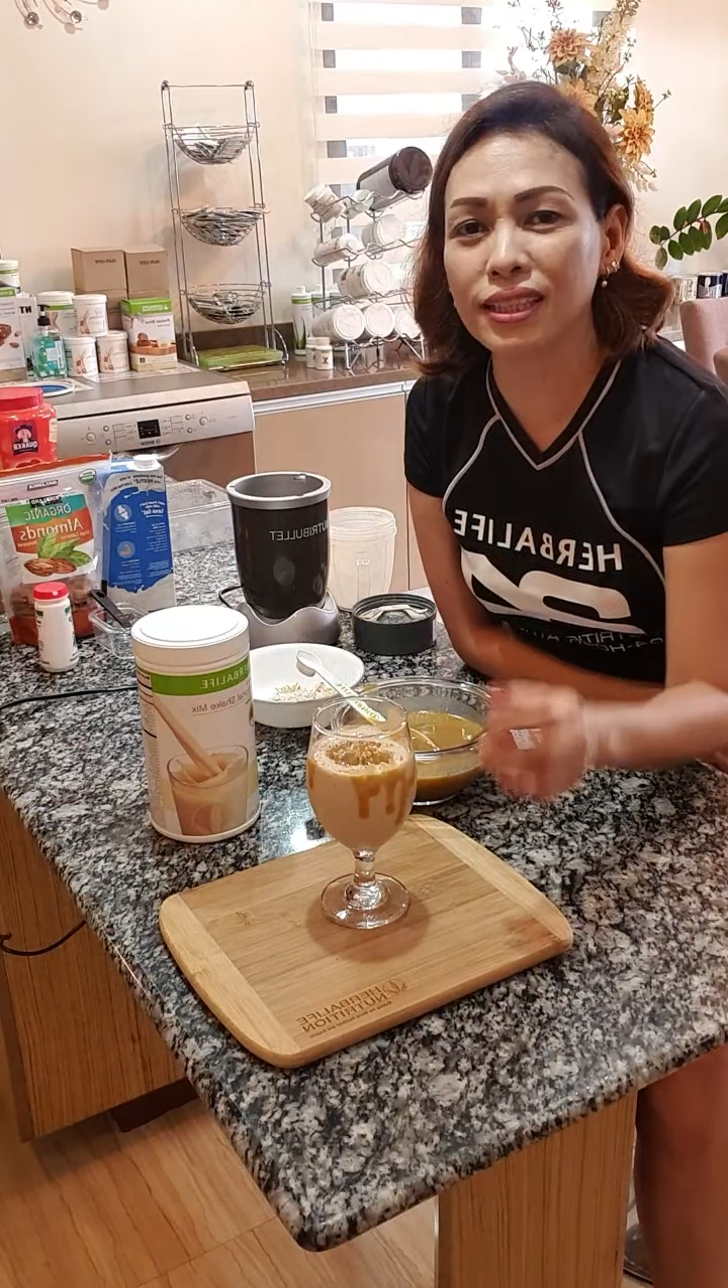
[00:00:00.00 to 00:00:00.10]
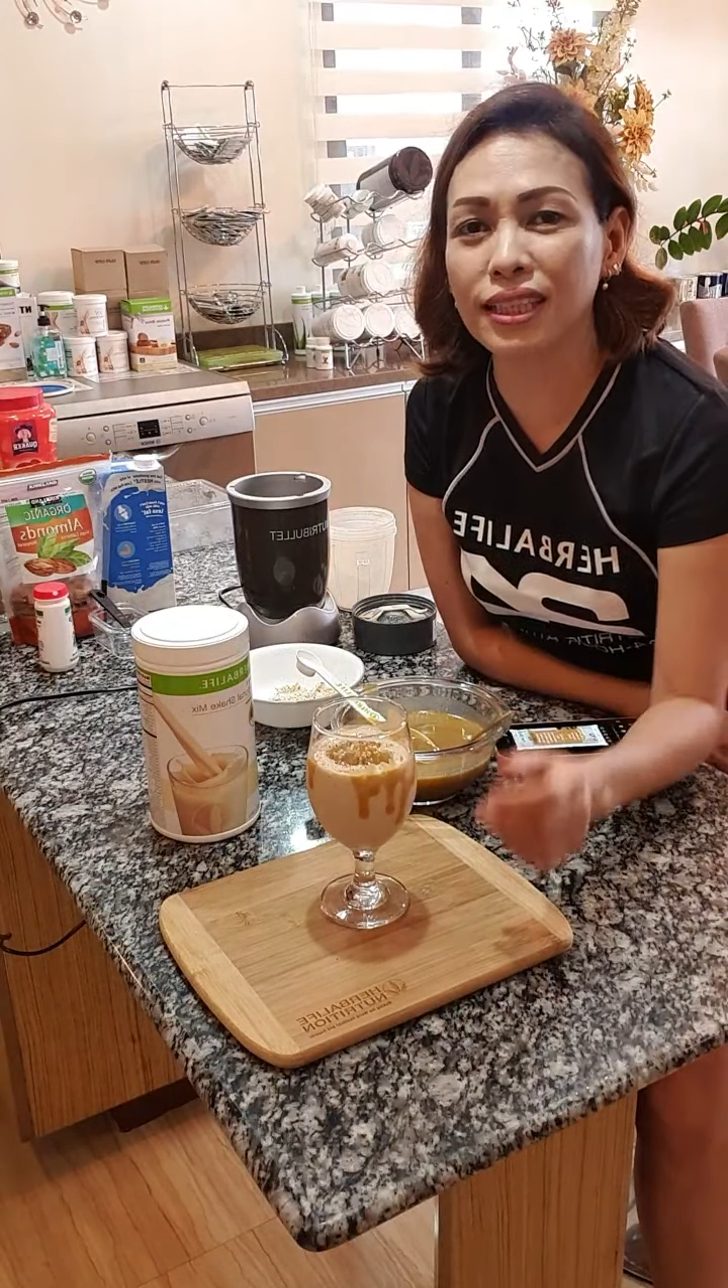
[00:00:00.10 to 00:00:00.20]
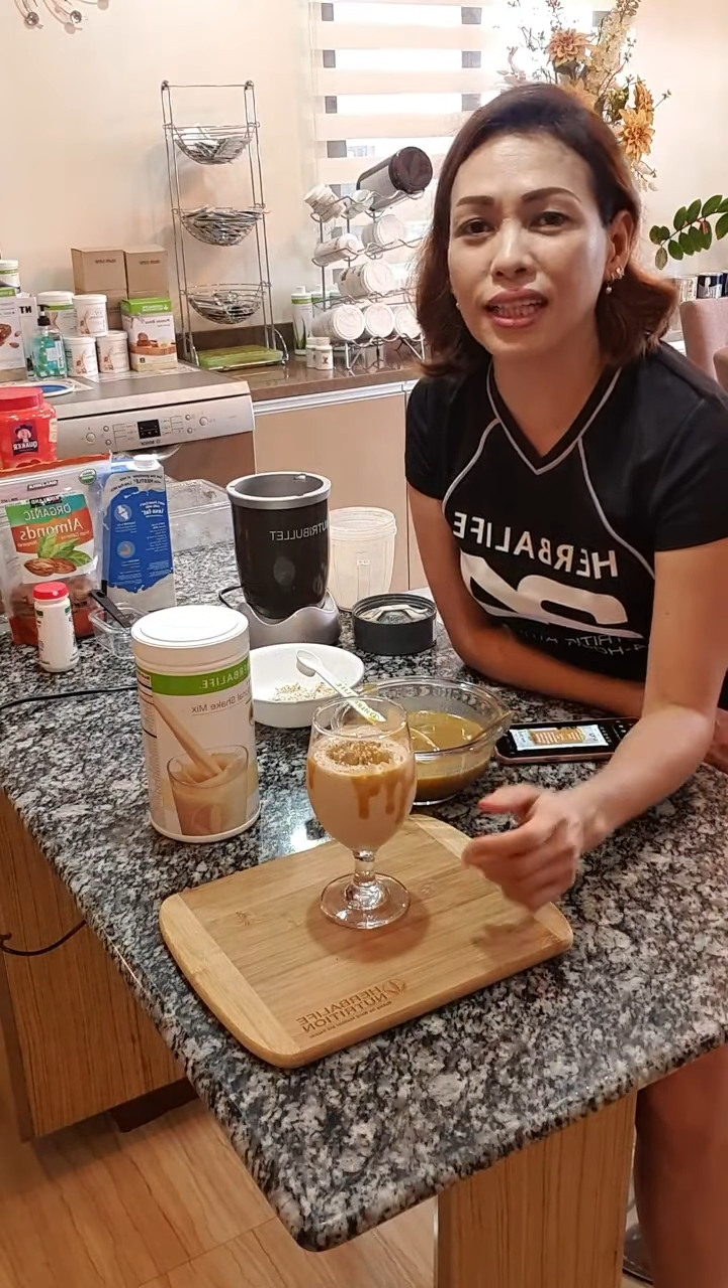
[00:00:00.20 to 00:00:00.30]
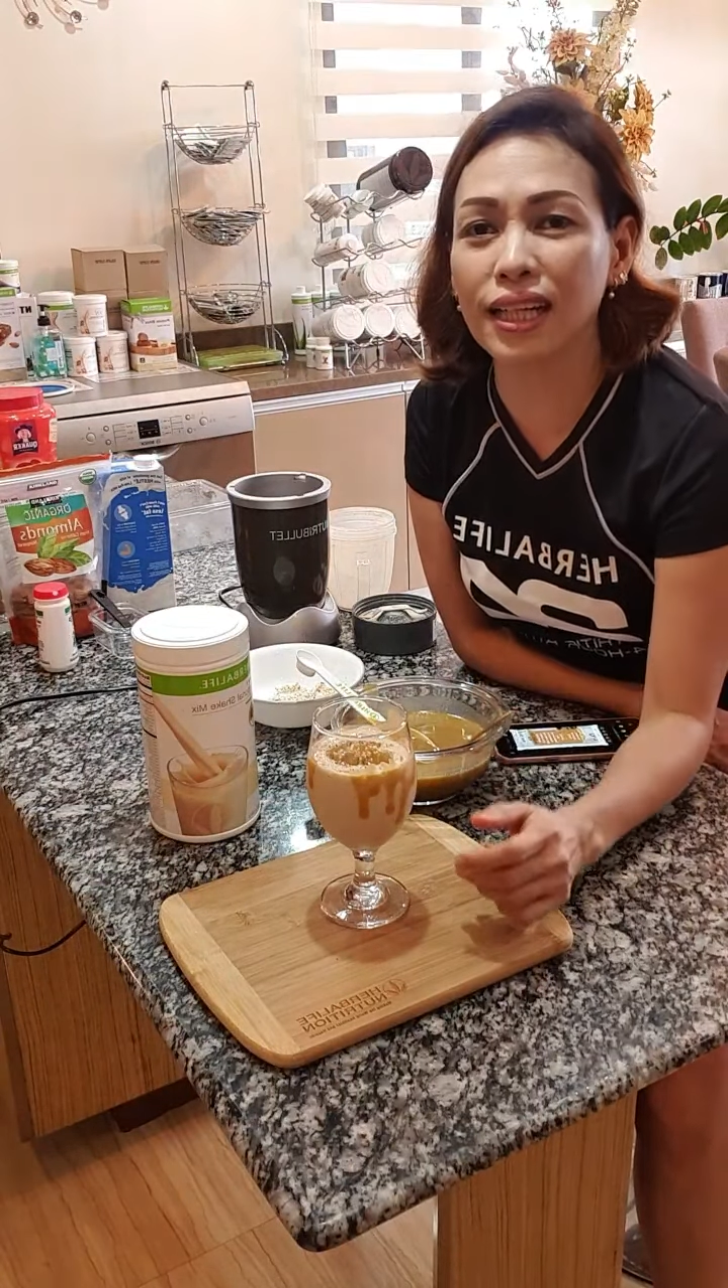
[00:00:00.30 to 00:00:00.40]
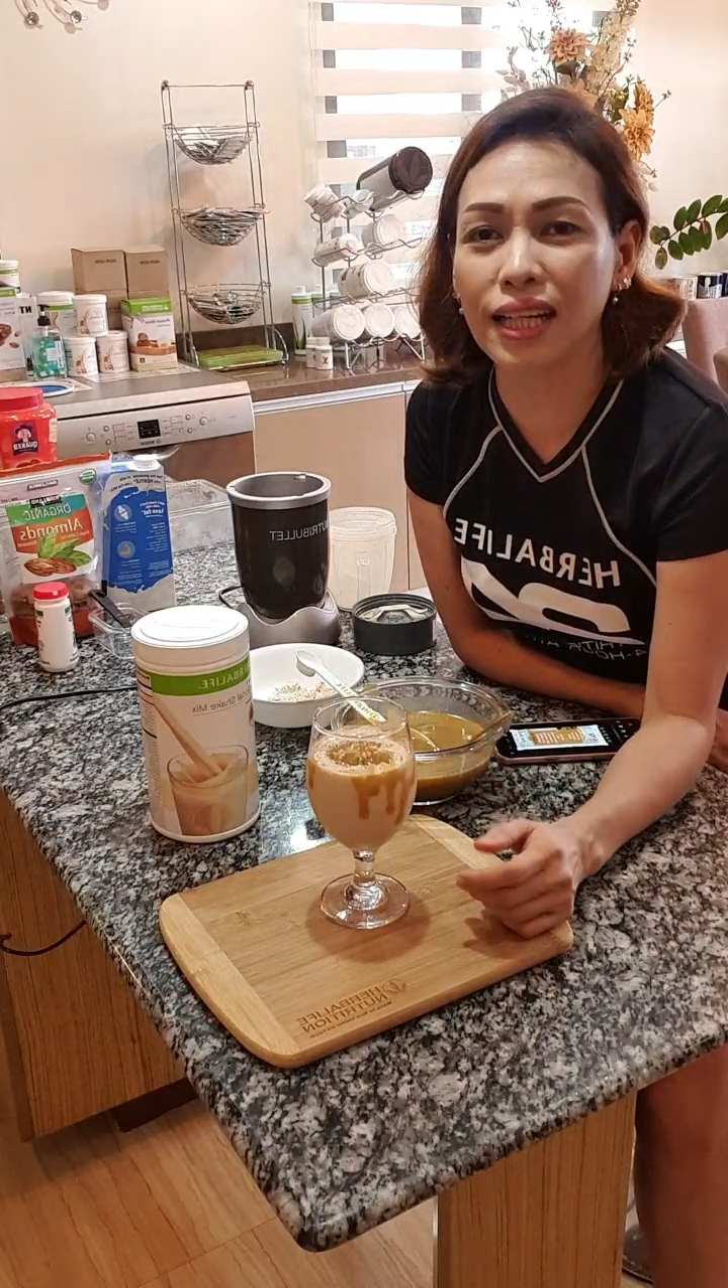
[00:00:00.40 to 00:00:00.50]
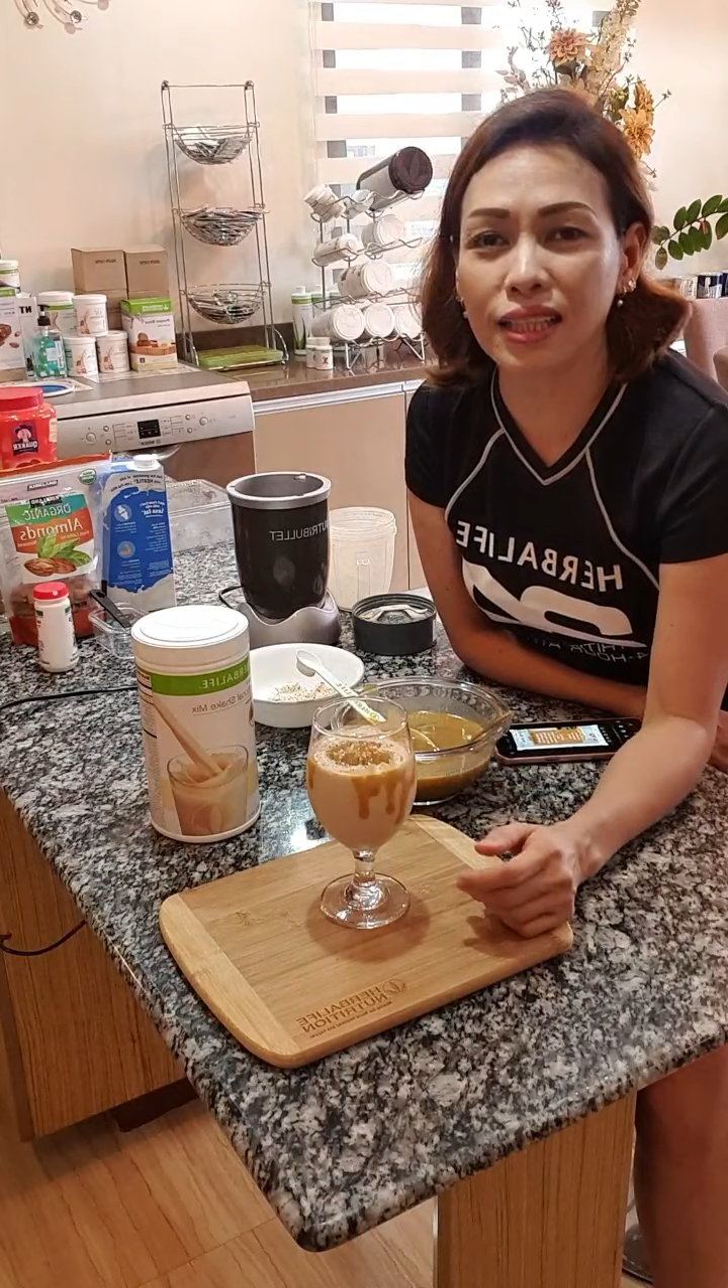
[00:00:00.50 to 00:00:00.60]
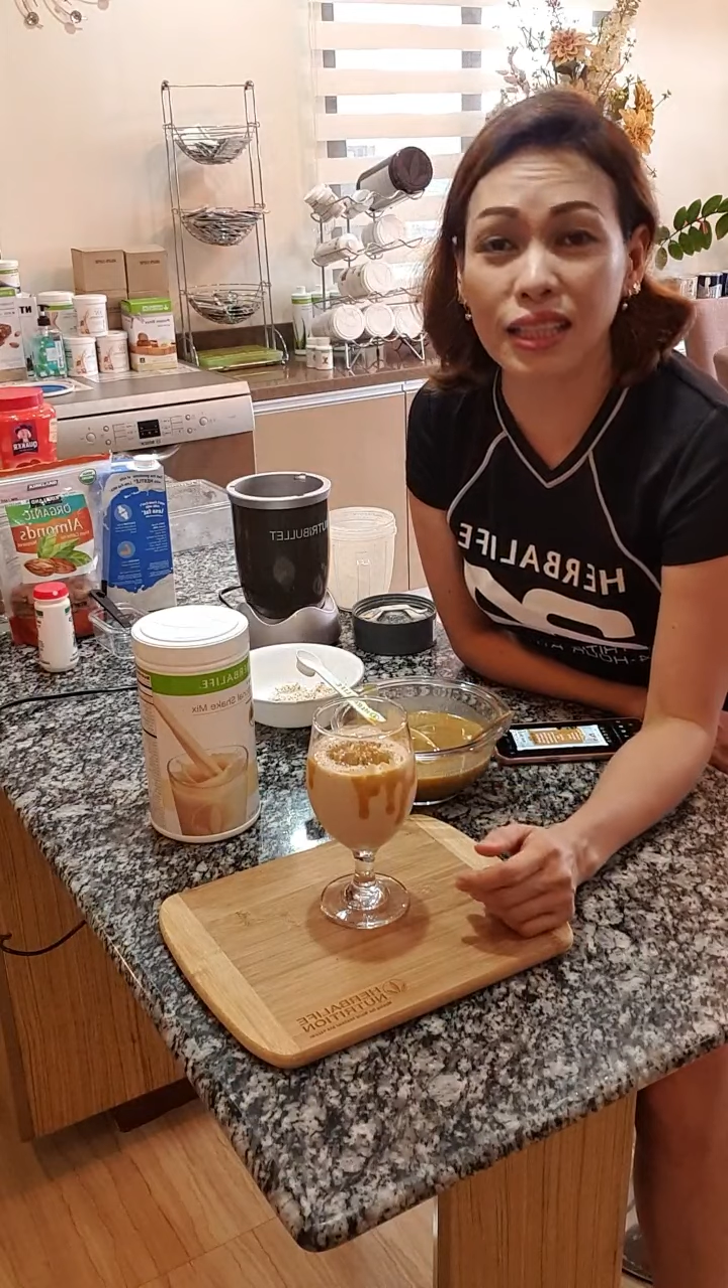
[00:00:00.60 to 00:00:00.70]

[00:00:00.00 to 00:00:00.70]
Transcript: niya ang at